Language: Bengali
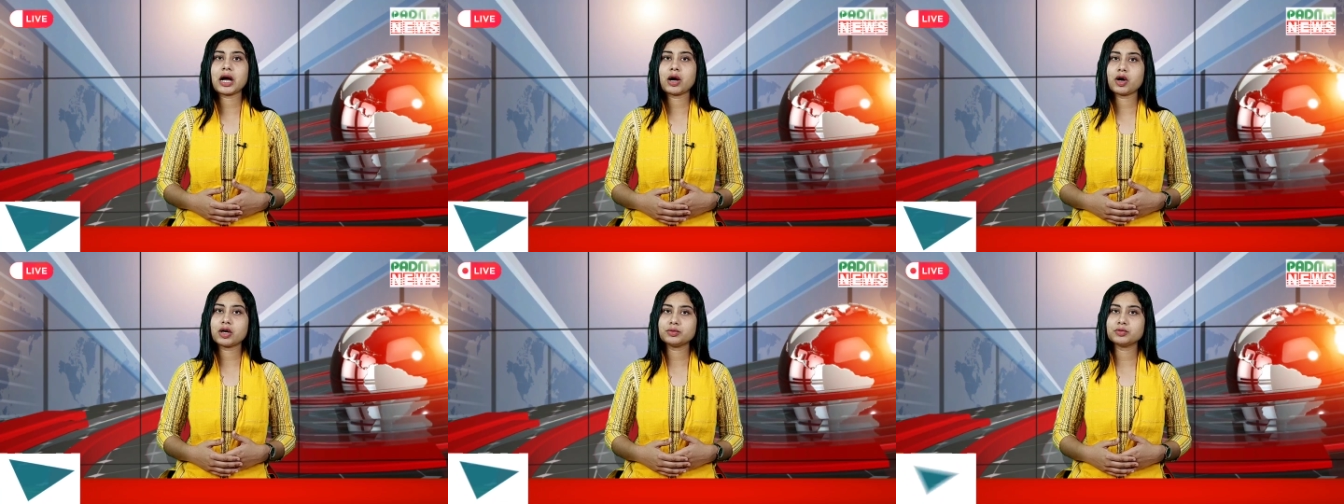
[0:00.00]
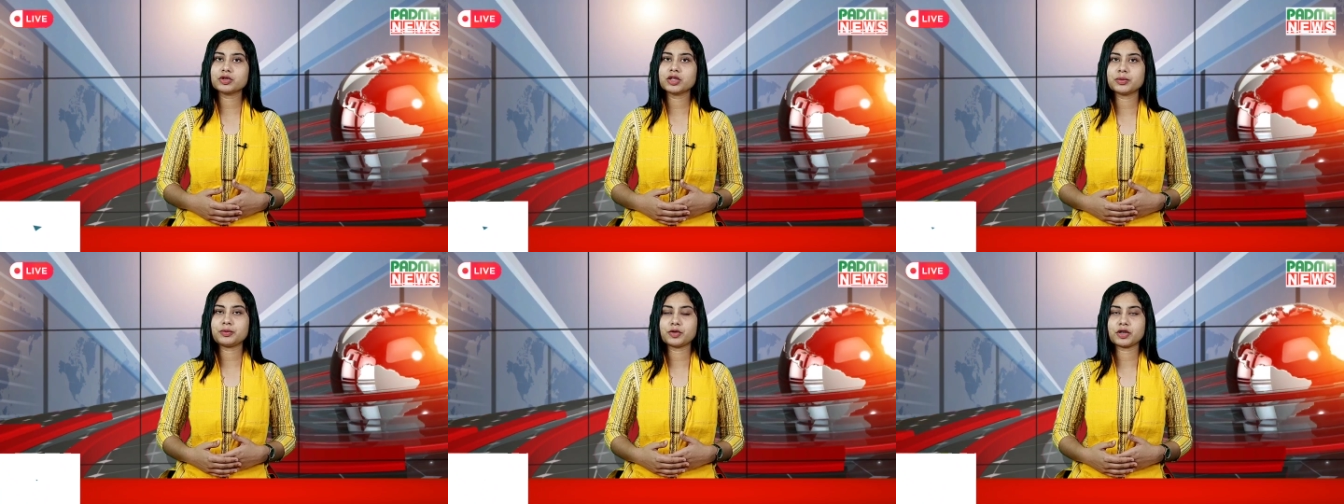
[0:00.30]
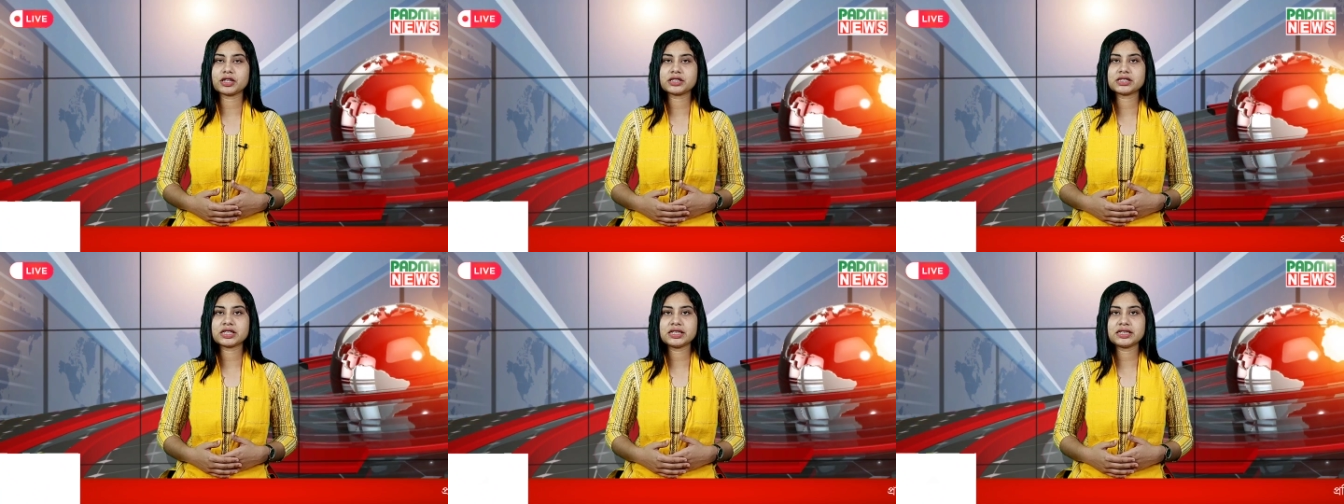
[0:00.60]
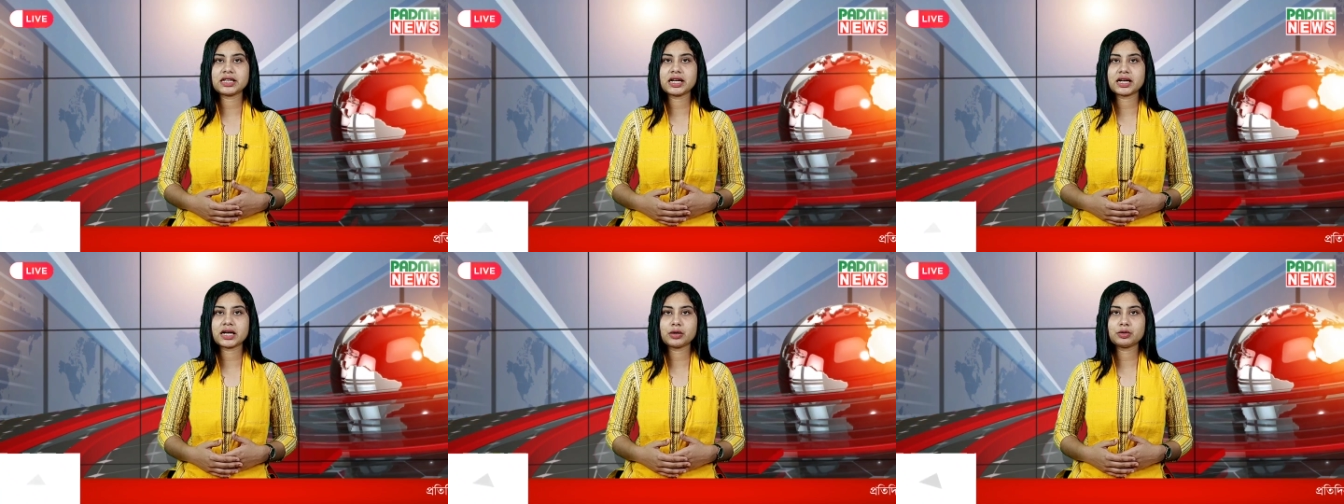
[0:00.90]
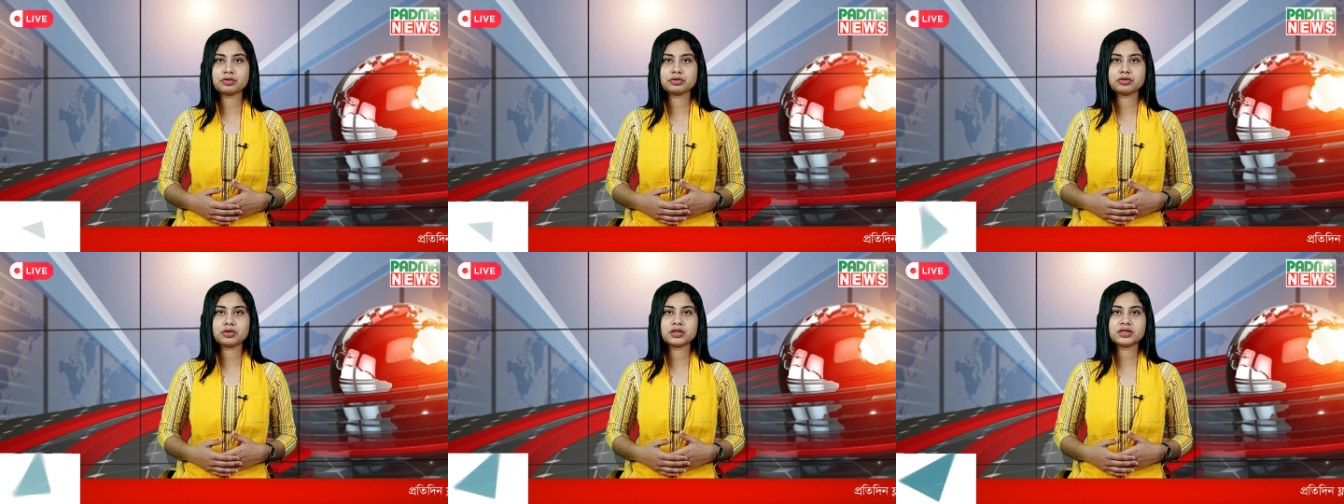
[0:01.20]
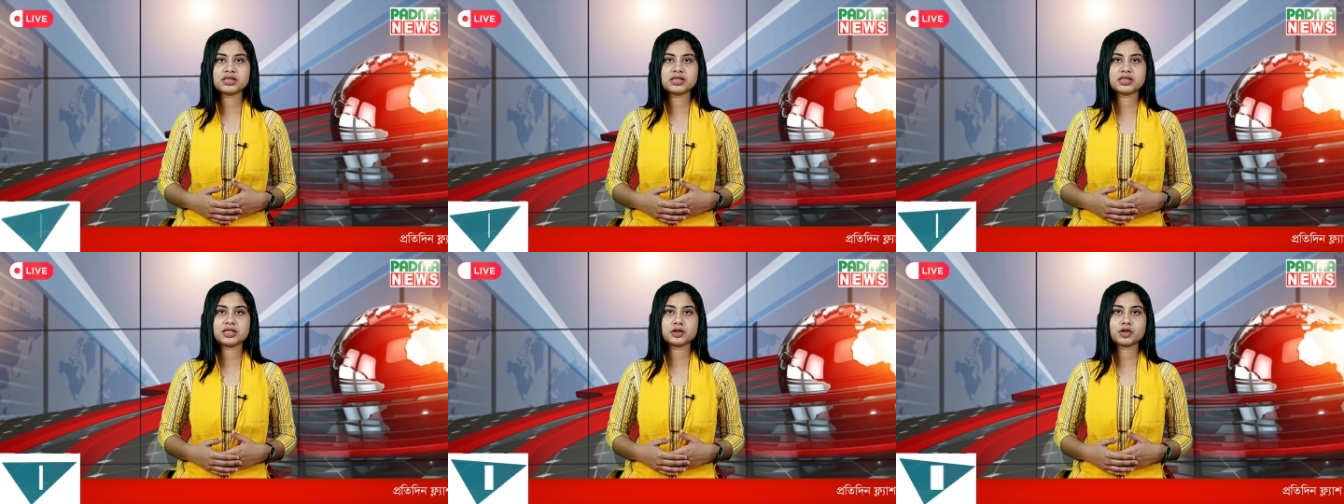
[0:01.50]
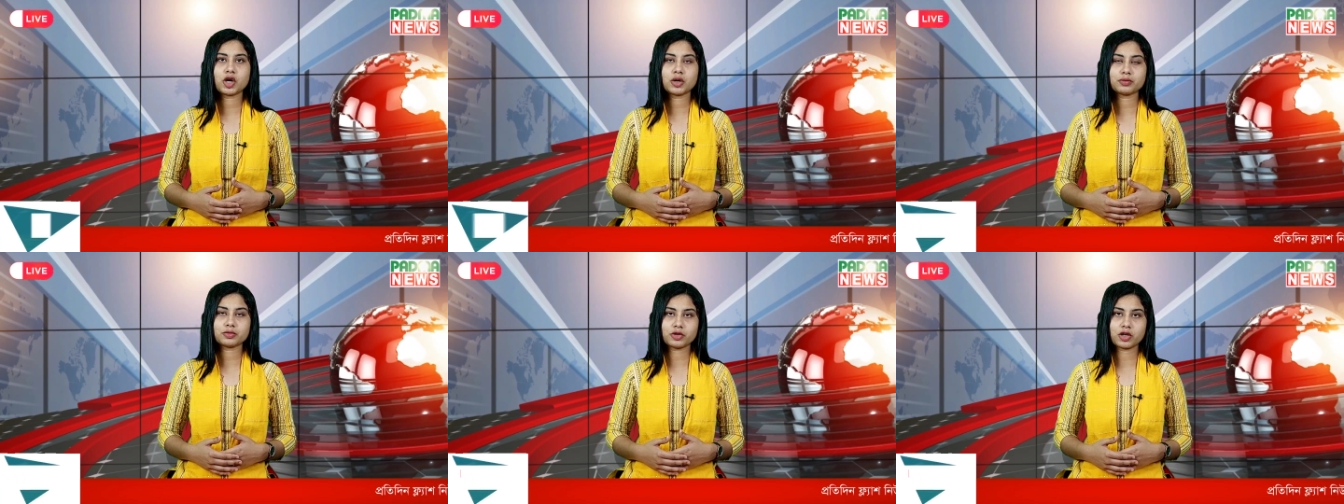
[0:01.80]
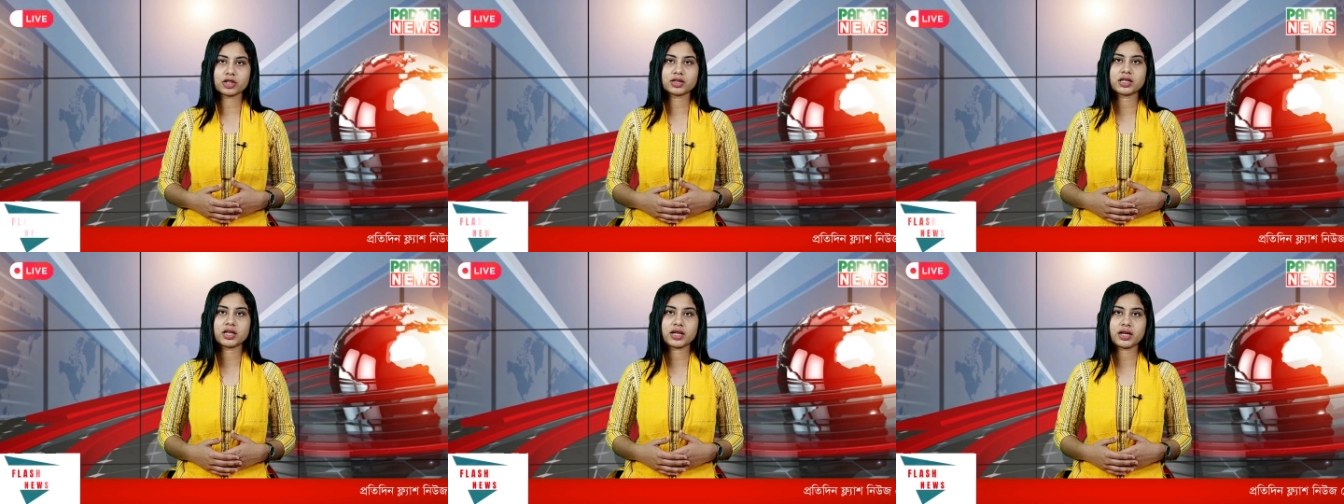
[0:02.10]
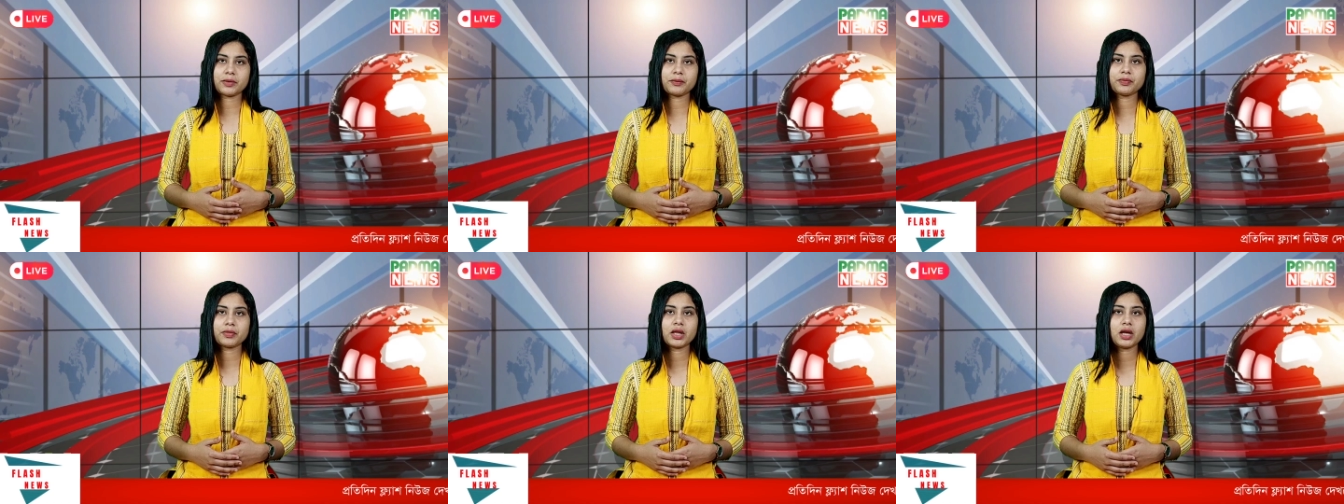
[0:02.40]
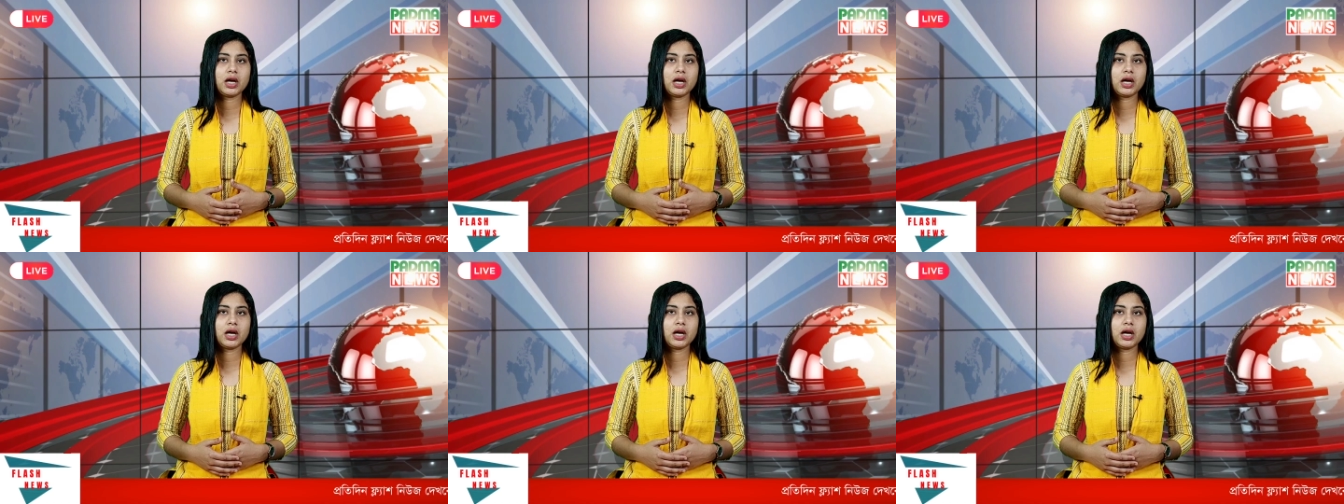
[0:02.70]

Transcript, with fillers: ধাওয়ার মুখে পড়েছেন ঢাকা উত্তর সিটির কর্মকর্তারা